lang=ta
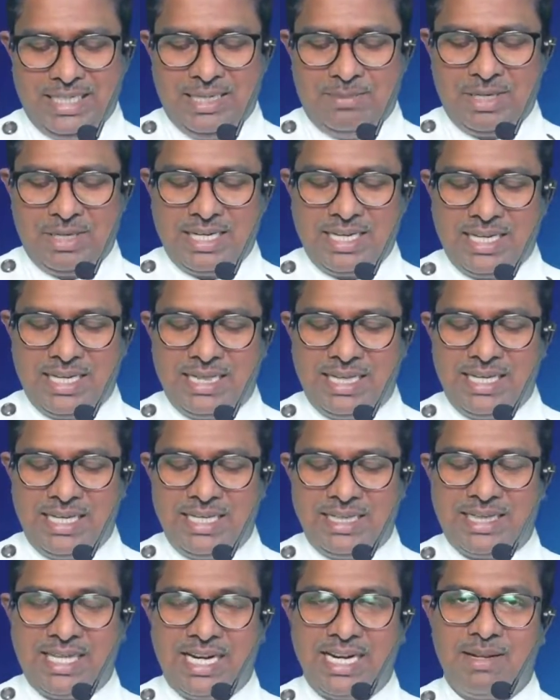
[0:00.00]
நமக்கு
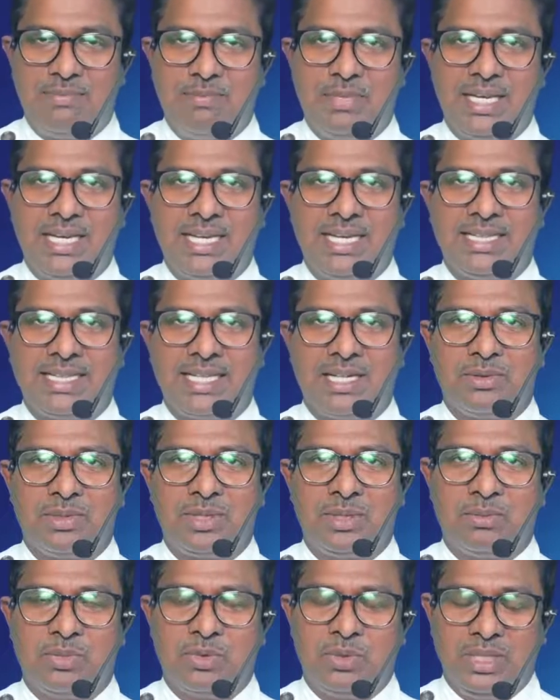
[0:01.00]
அதிக தன்னம்பிக்கையை
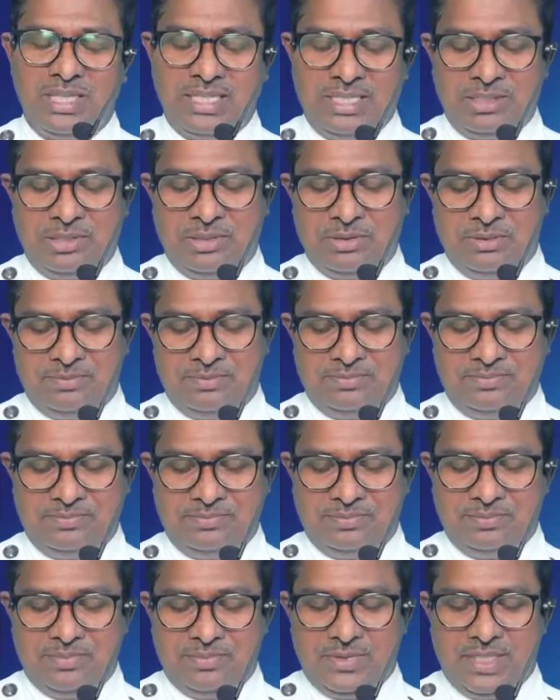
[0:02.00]
தருவது போல இருக்கும்
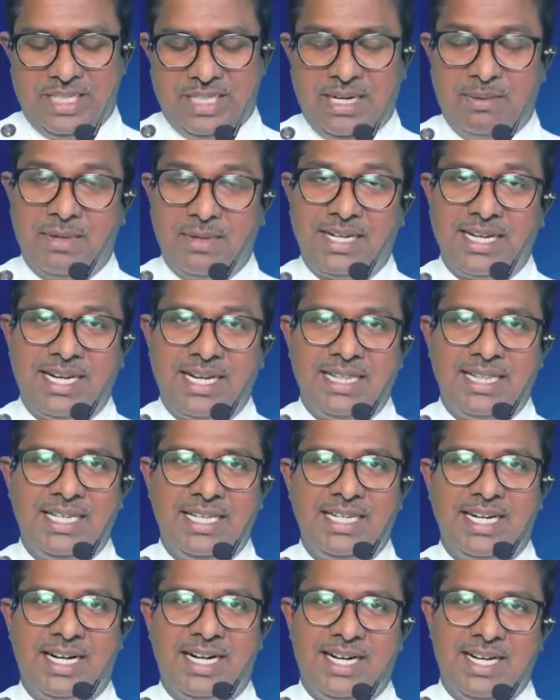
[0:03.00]
நமக்கு
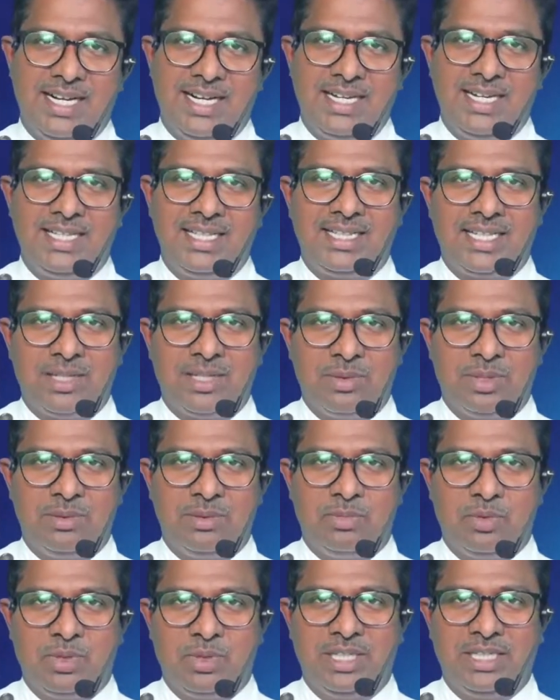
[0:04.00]
அதிக அழகை
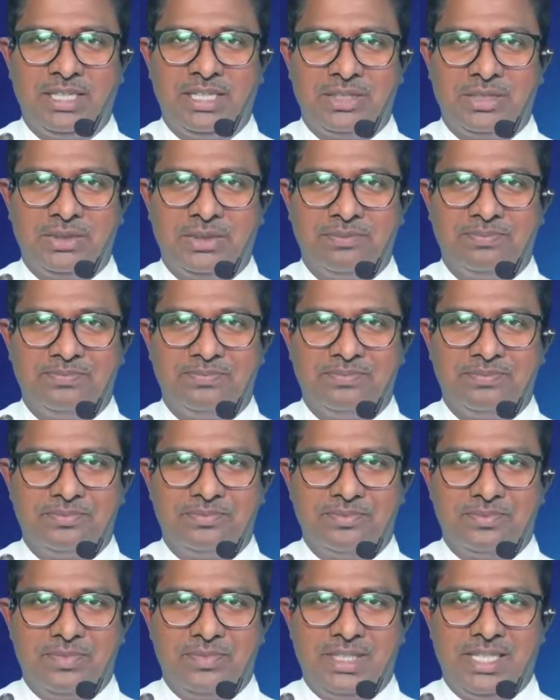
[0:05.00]
தருவது போல இருக்கும்
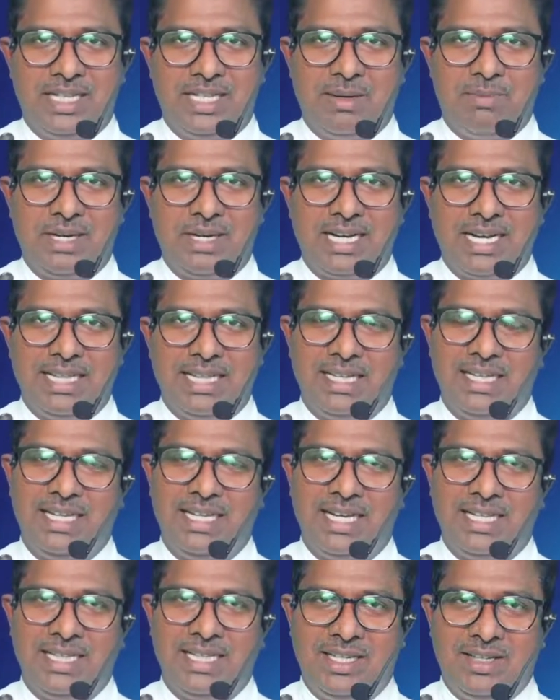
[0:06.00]
நமக்கு
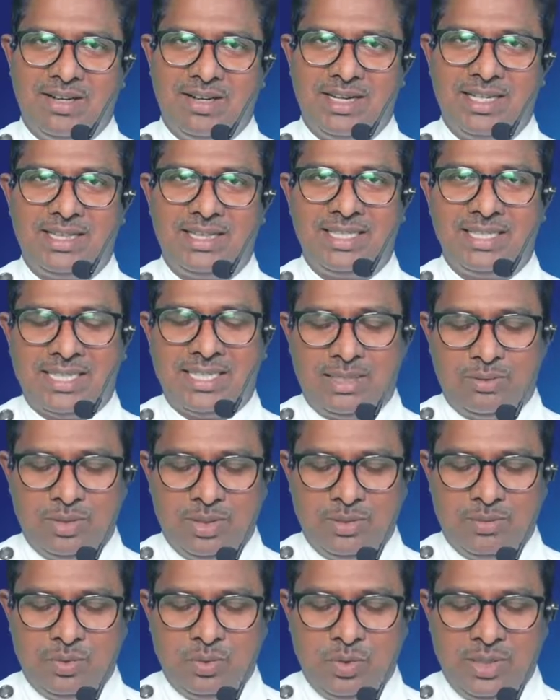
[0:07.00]
அதிக அதிகாரத்தை
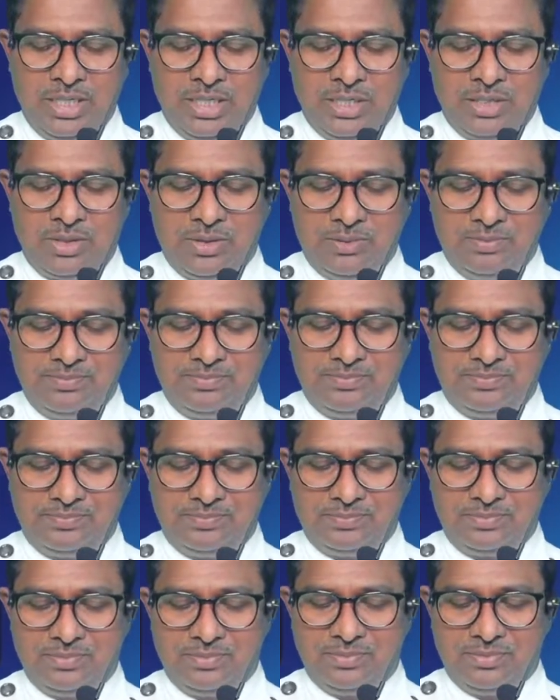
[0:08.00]
தருவது போல இருக்கும்
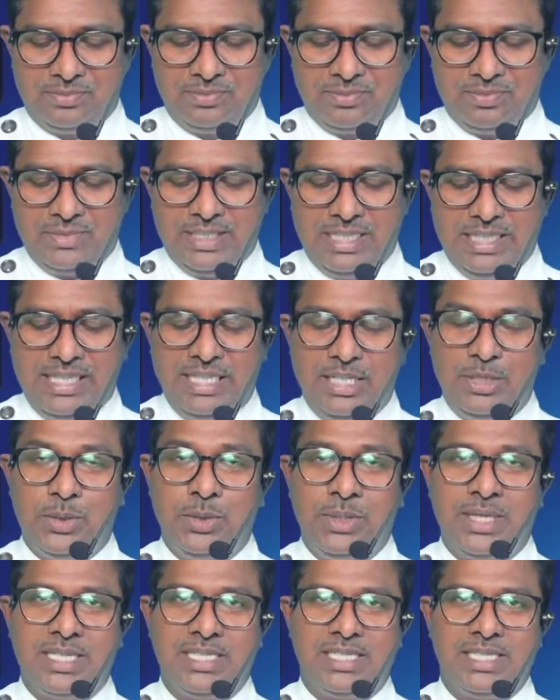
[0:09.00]

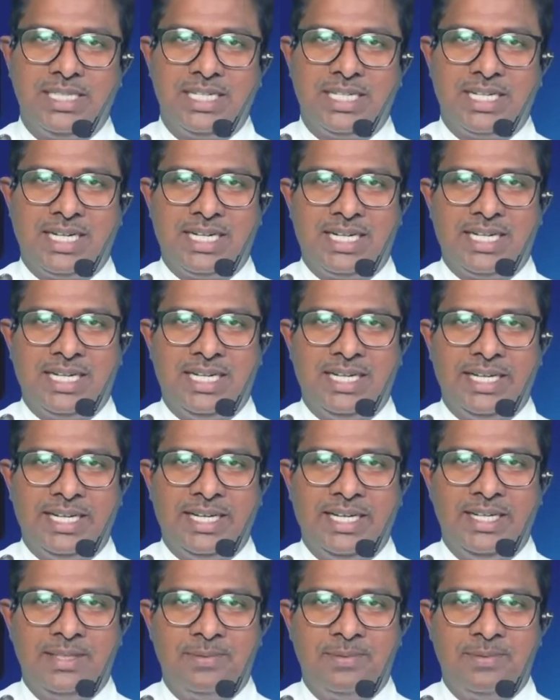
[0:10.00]
இந்தோனேஷிய நாட்டிலே